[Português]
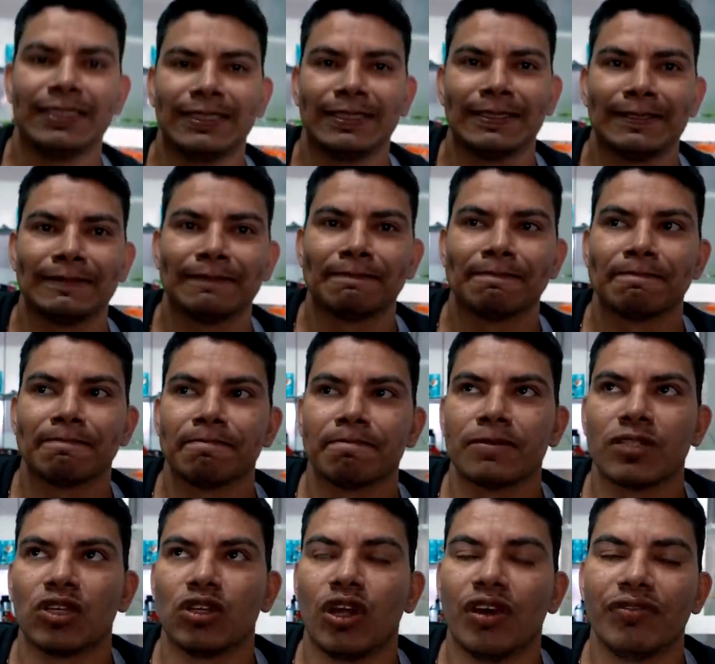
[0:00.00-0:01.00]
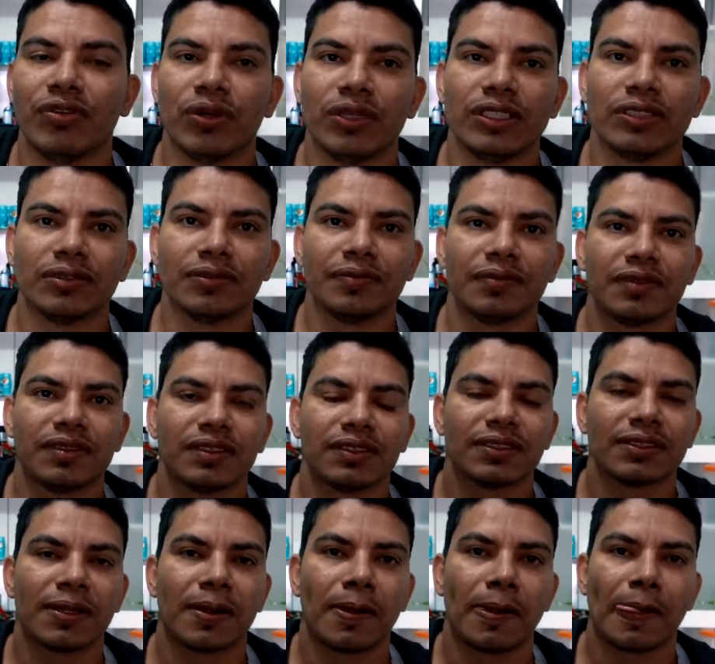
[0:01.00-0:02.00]
não quer, né? 9,8. Mas o
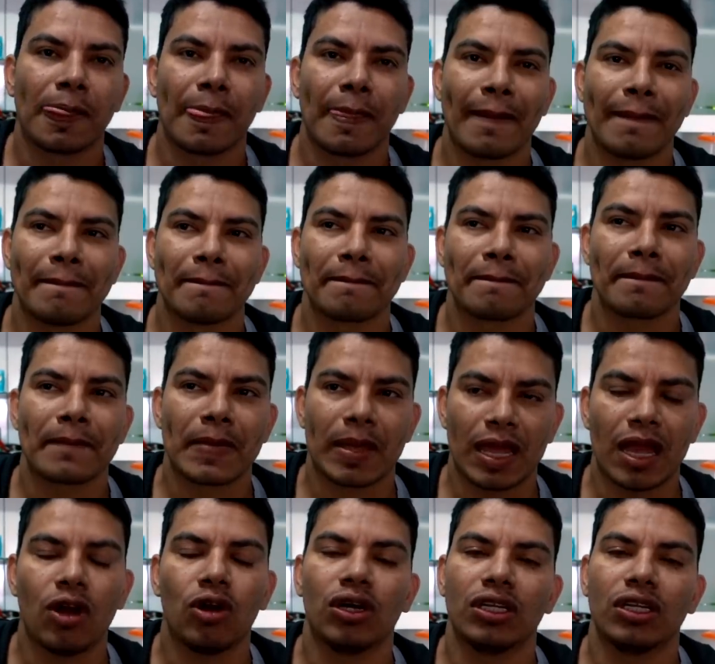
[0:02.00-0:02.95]
foda era a roda, né, pai? A